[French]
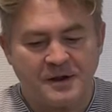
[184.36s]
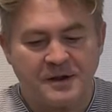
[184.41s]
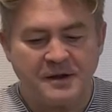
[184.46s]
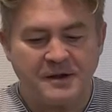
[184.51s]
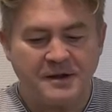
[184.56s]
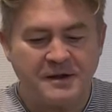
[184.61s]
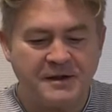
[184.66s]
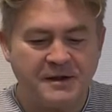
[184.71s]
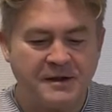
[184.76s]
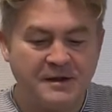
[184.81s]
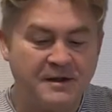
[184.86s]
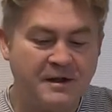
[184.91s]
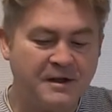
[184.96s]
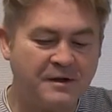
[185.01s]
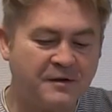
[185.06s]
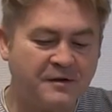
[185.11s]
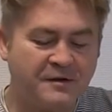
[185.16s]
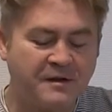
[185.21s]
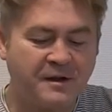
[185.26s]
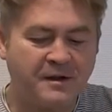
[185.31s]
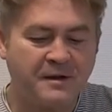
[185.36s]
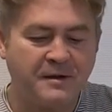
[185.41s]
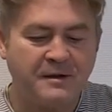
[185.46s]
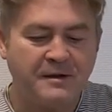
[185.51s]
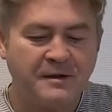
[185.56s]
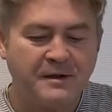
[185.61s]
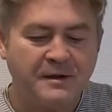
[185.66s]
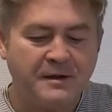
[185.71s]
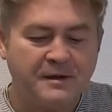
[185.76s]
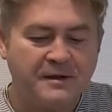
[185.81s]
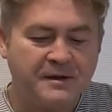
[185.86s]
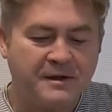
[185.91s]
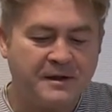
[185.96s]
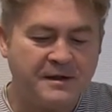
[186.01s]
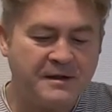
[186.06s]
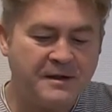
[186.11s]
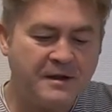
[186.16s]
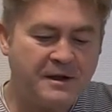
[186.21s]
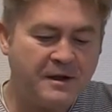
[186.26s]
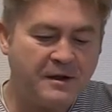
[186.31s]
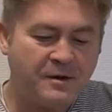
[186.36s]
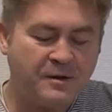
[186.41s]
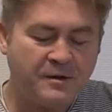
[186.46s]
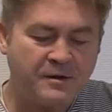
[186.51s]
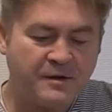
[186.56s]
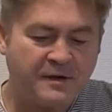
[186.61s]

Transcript: et qui naît dans un, qui naît euh,